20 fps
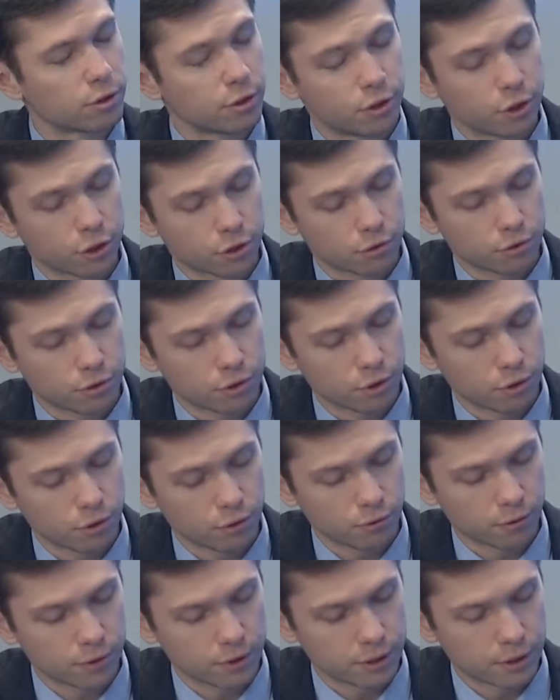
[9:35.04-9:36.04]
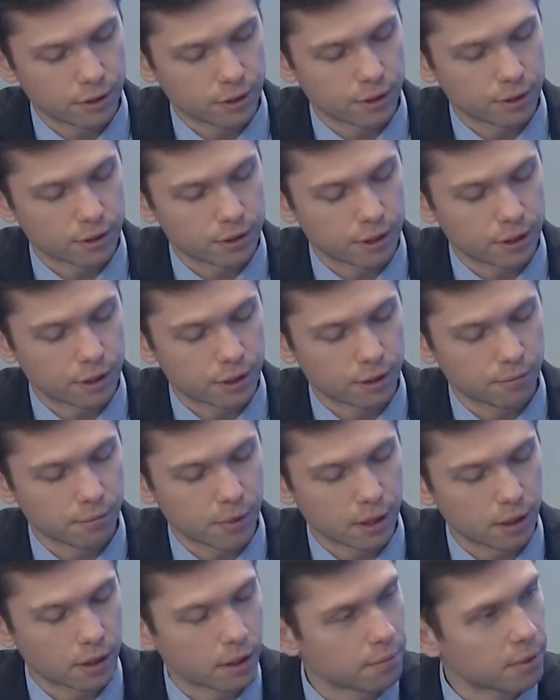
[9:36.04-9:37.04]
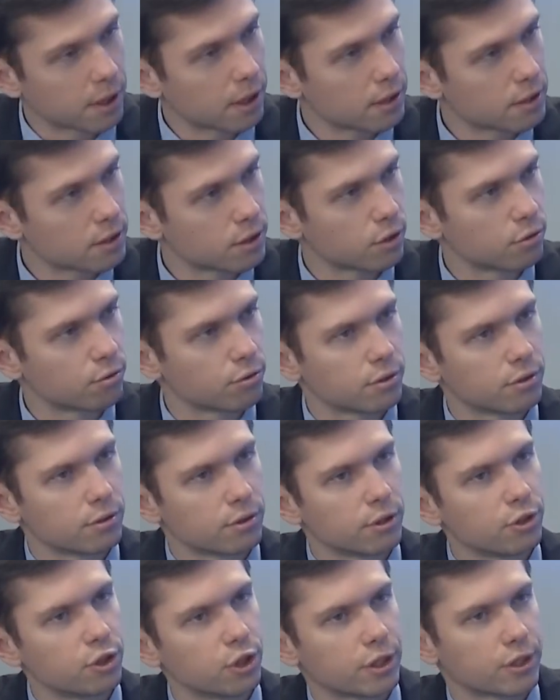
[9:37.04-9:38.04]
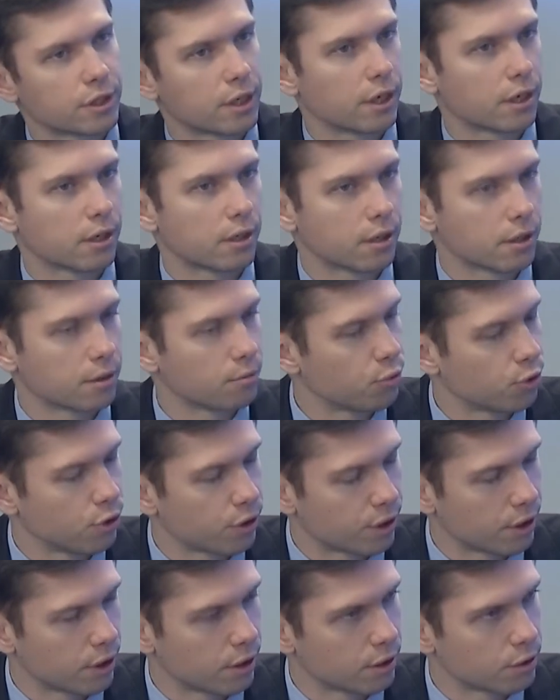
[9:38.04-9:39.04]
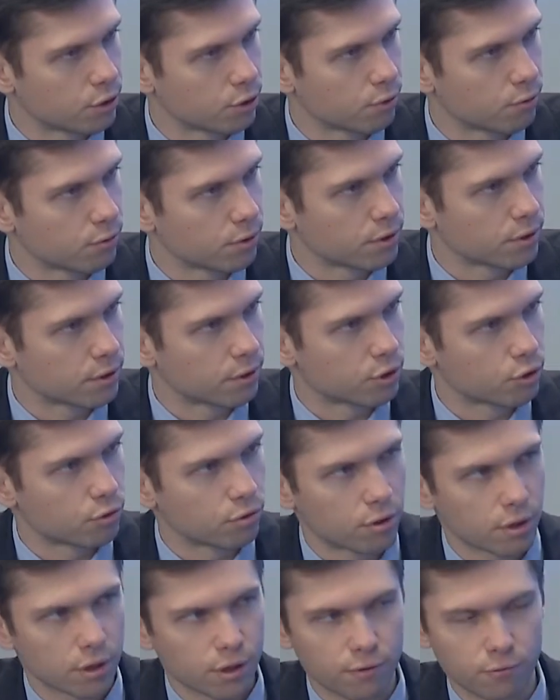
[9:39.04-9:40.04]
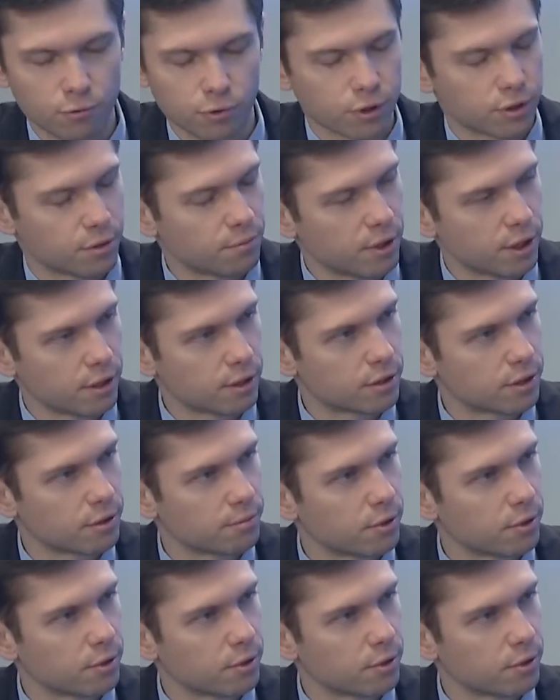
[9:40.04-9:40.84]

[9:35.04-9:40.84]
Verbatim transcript: сейчас он становится центром агломерации, то есть сейчас как она там будет реализовываться, что для него из изменится,